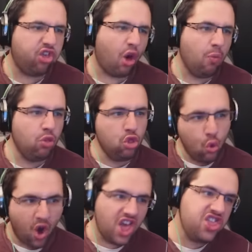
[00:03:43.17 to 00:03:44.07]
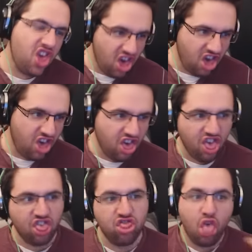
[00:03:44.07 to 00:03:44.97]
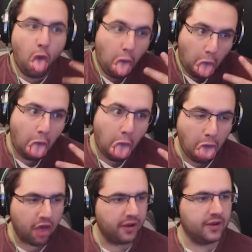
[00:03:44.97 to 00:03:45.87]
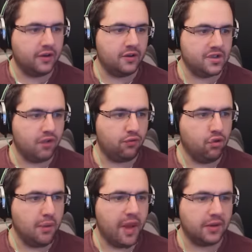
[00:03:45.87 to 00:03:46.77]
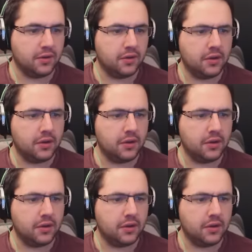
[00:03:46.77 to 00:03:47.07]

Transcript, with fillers: me noyer. Euh. On s'en fout, merde.